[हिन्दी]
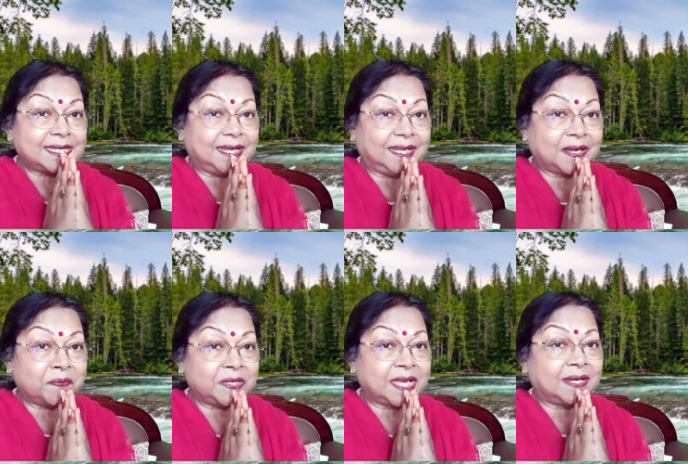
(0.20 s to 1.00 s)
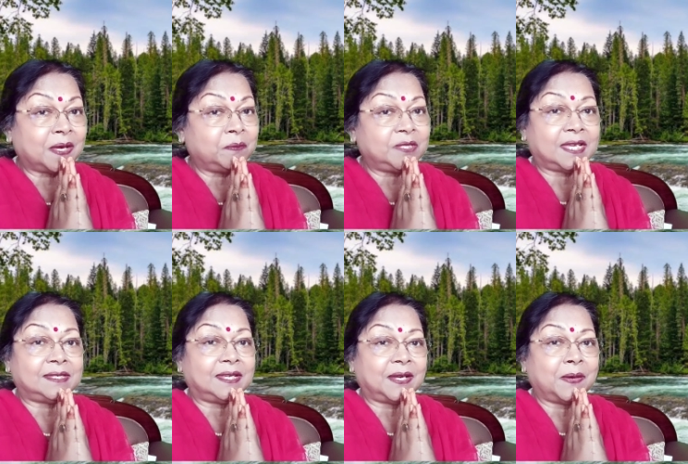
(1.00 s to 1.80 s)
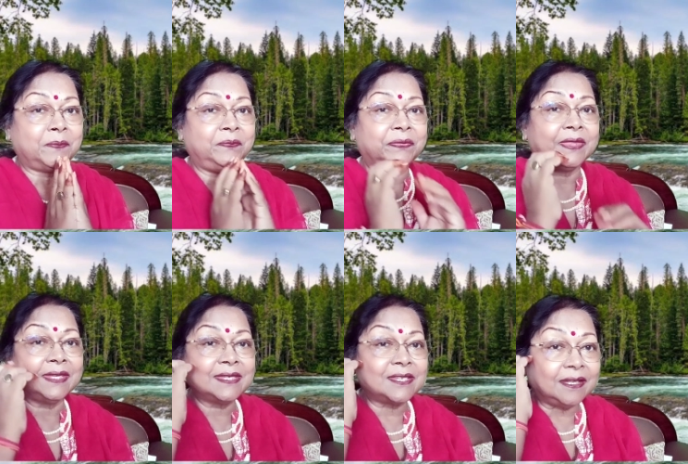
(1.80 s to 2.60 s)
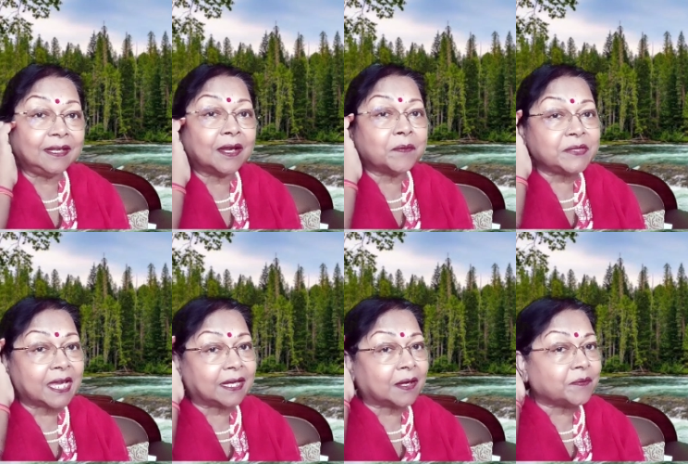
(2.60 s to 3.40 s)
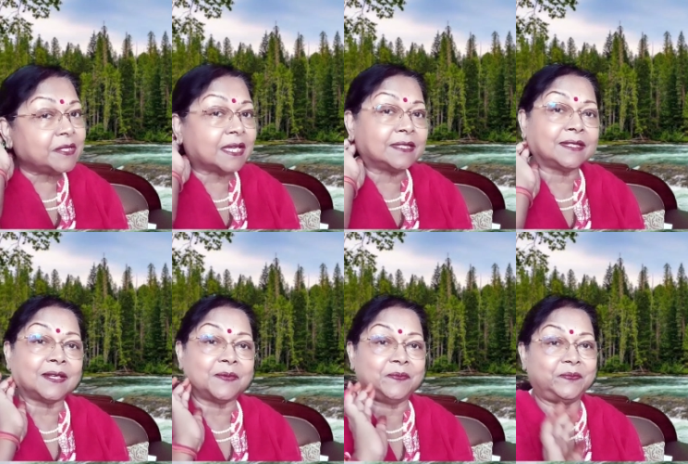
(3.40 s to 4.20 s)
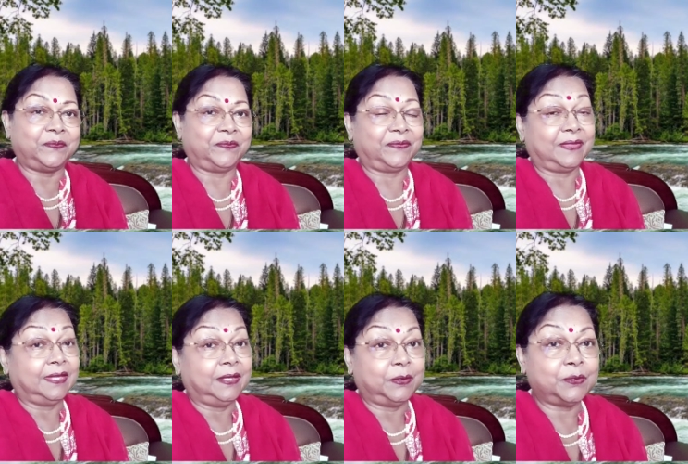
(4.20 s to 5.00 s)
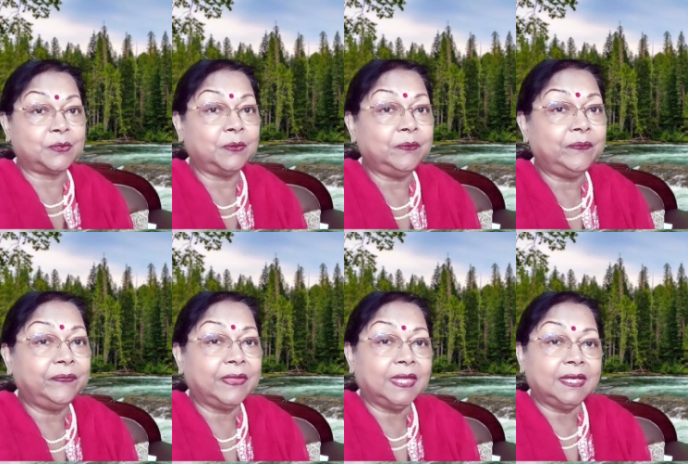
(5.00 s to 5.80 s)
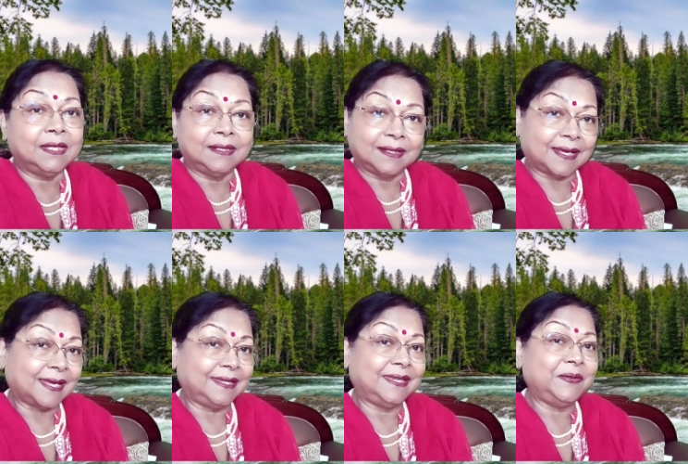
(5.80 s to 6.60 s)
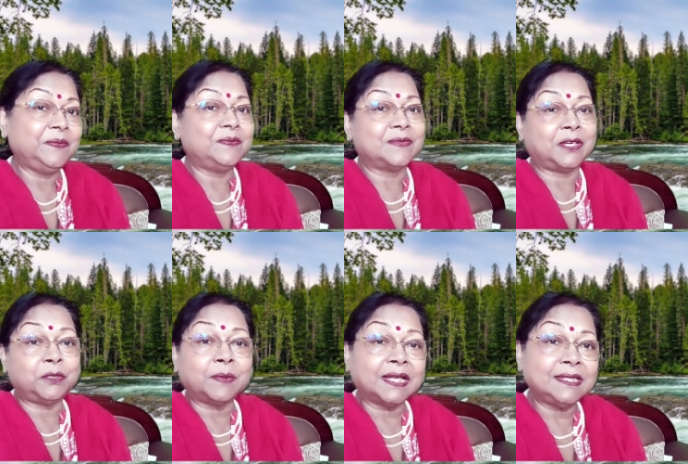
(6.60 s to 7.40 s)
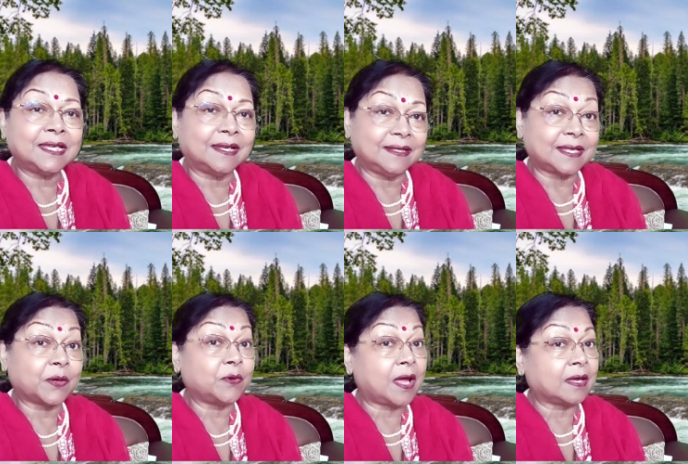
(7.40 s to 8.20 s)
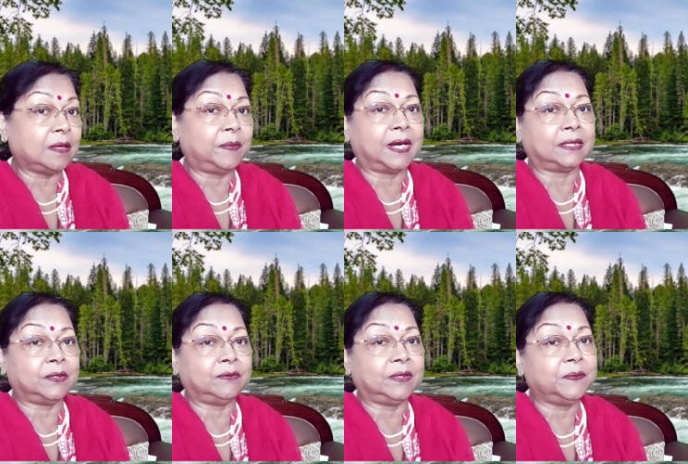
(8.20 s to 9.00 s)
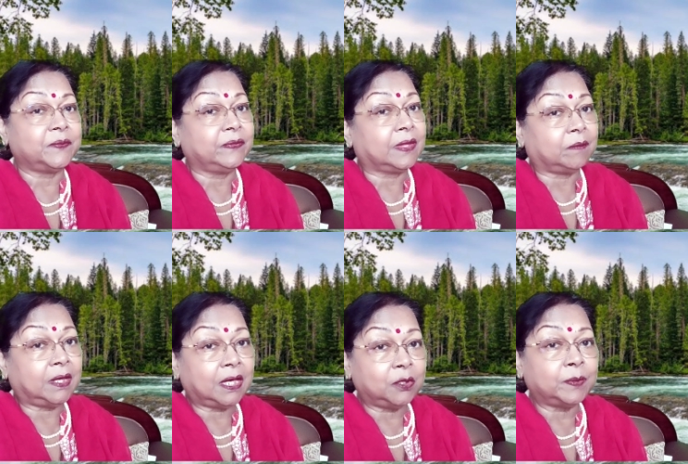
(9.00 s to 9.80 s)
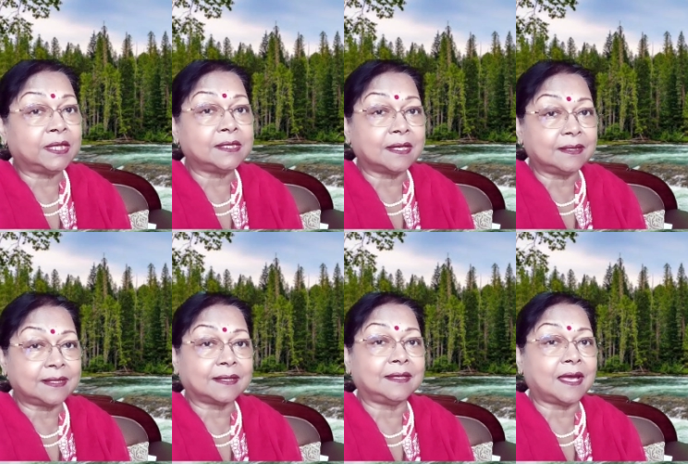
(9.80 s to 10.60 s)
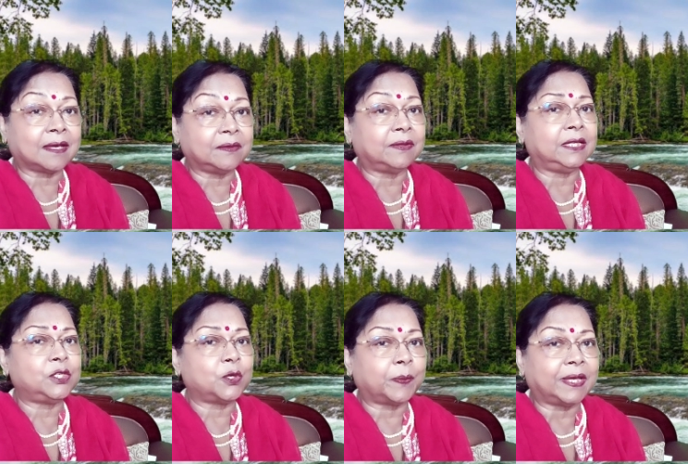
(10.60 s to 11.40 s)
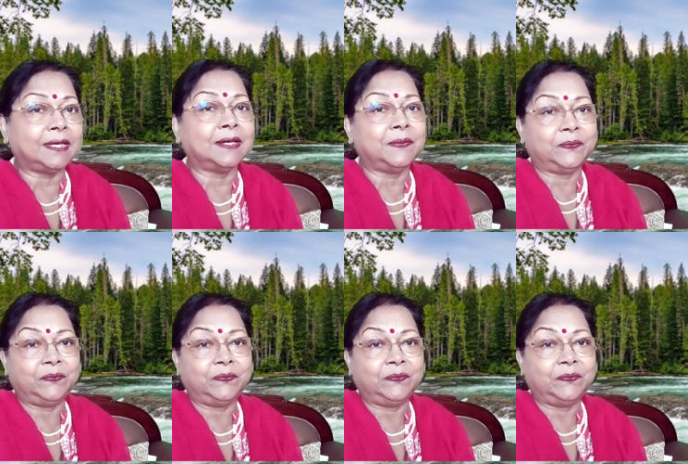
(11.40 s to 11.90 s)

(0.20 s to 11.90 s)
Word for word: श्री राम जय राम जय जय राम श्री राम जय राम जय जय राम दोस्तों आइए हनुमान चालीसा को आगे बढ़ाते हुए मैं हनुमान चालीसा की आगे वाली चौपाइयाँ